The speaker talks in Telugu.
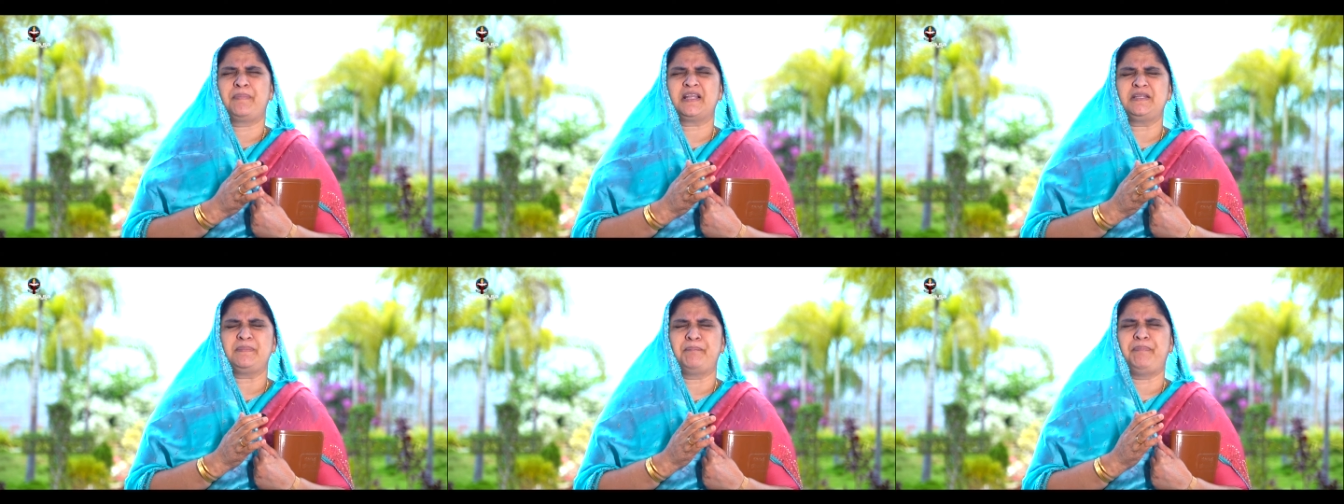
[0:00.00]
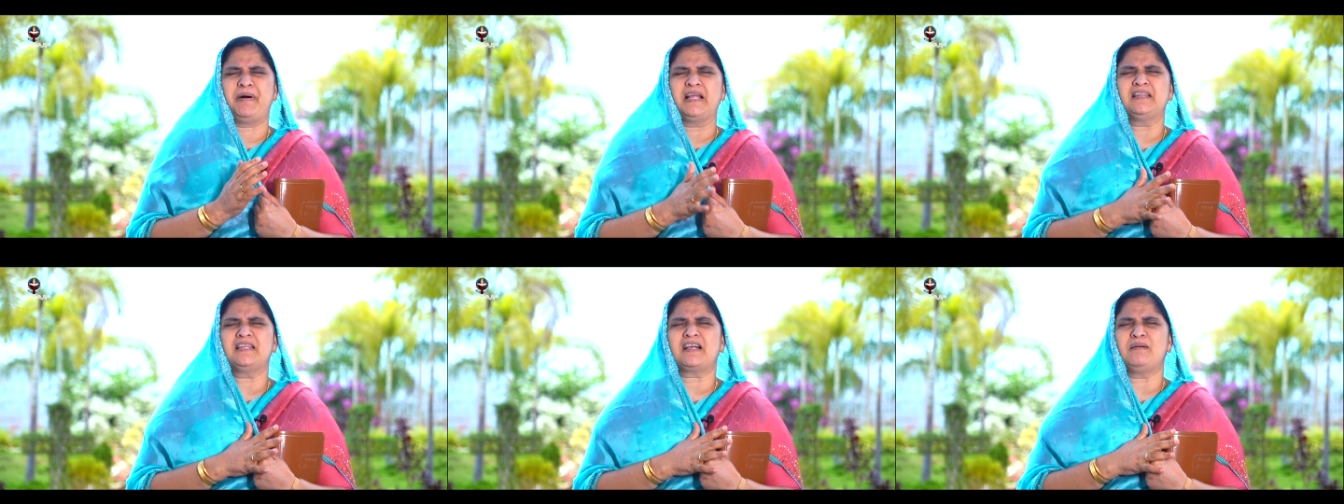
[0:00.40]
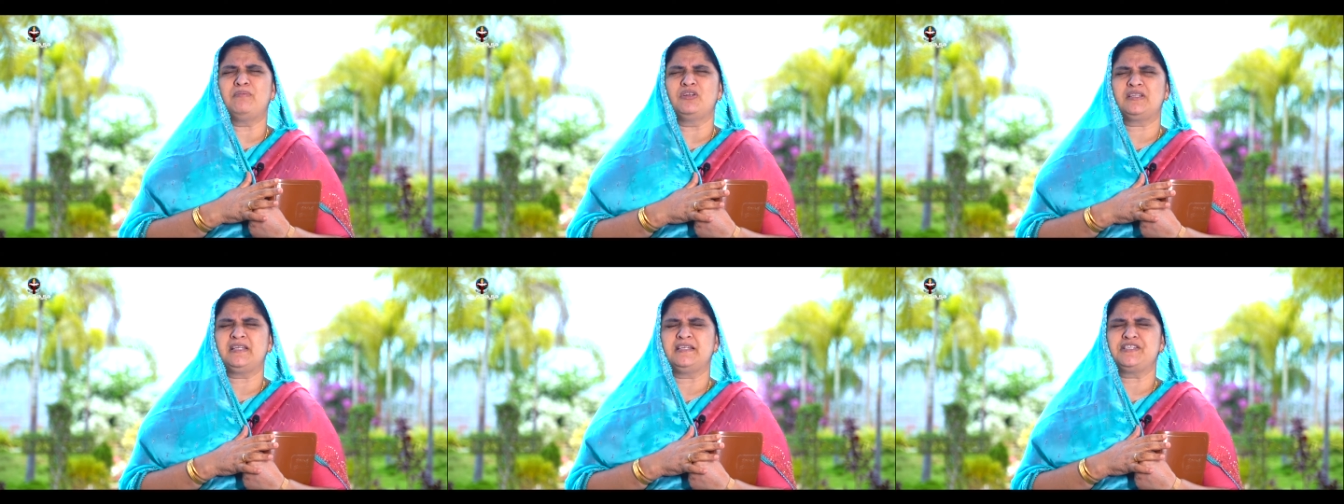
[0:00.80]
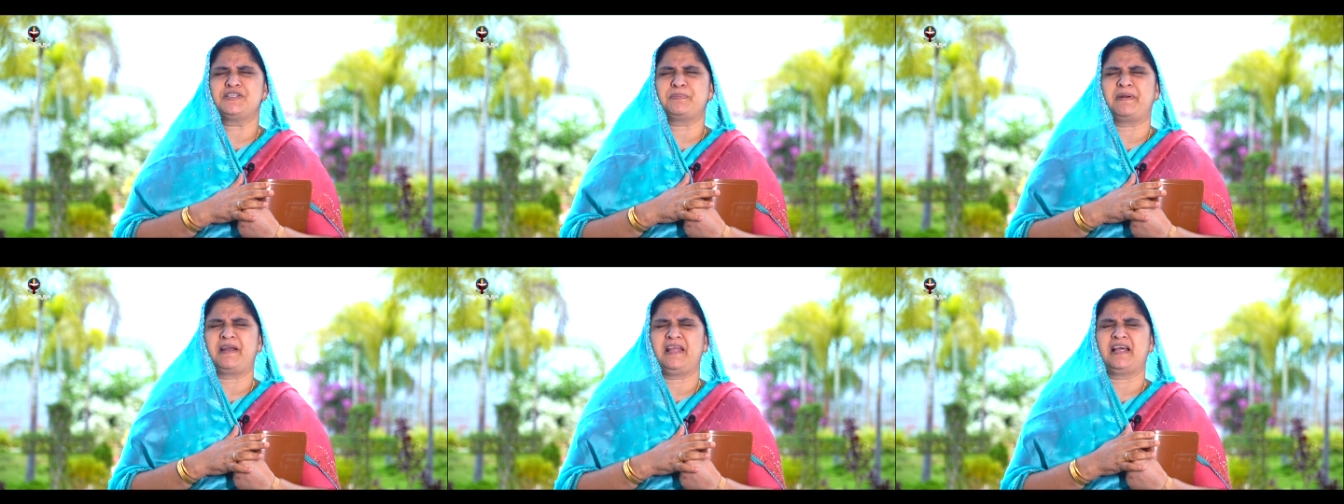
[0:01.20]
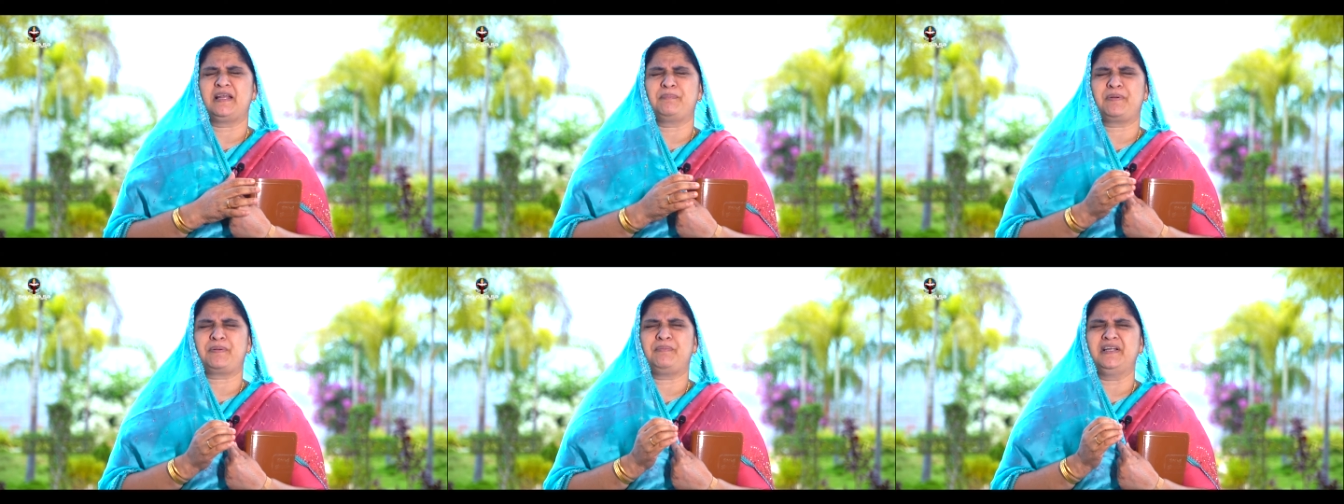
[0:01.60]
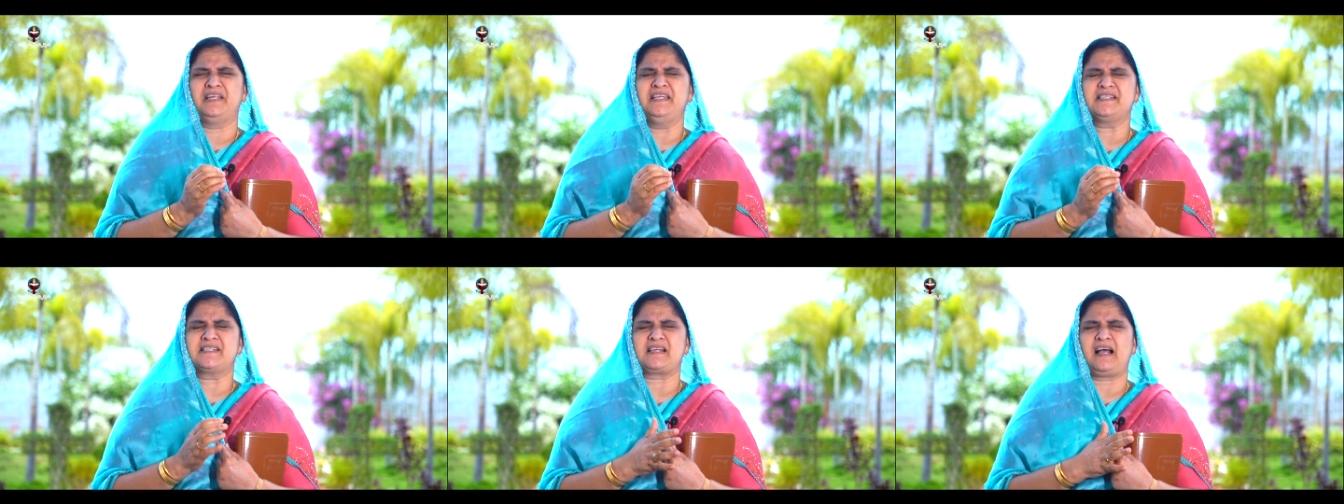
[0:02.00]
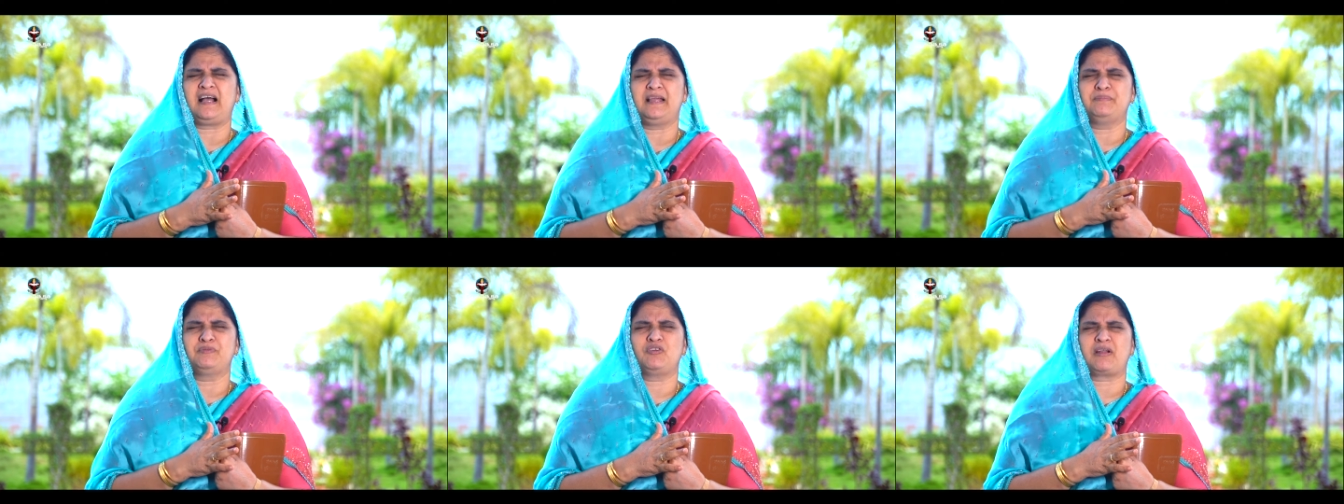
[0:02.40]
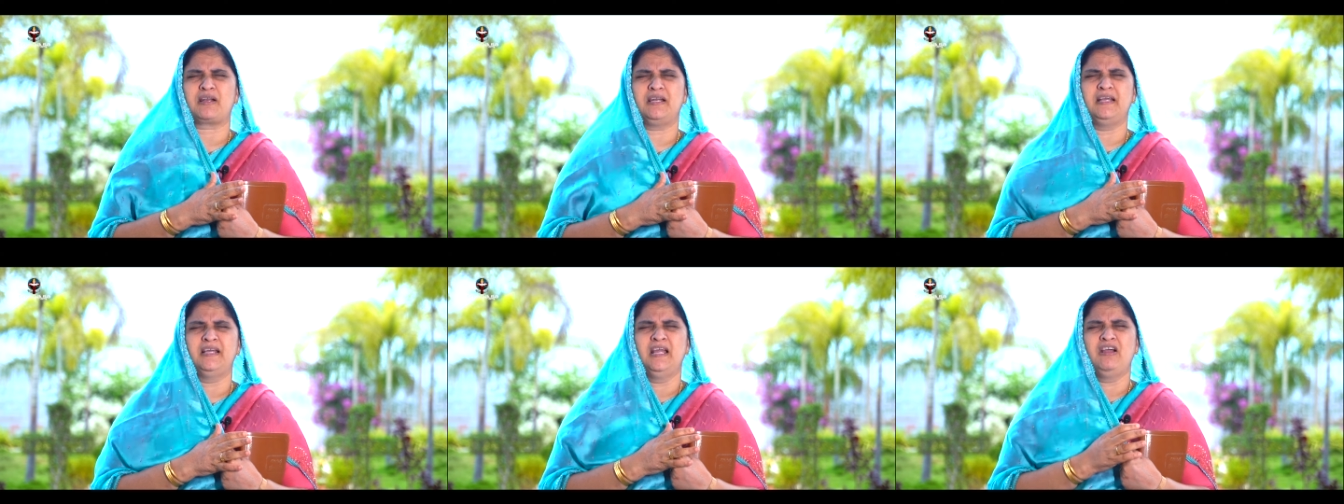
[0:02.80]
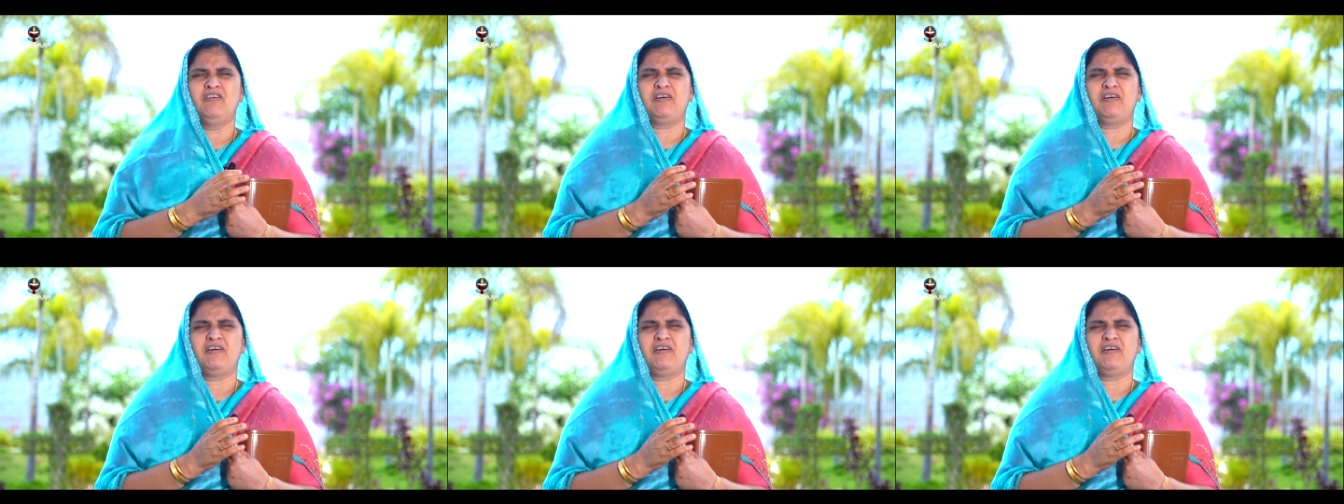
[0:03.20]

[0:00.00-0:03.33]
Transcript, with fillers: ప్రతి బంధకములు తెంచిపడేయాల ప్రభా నీ సహాయం ద్వారానే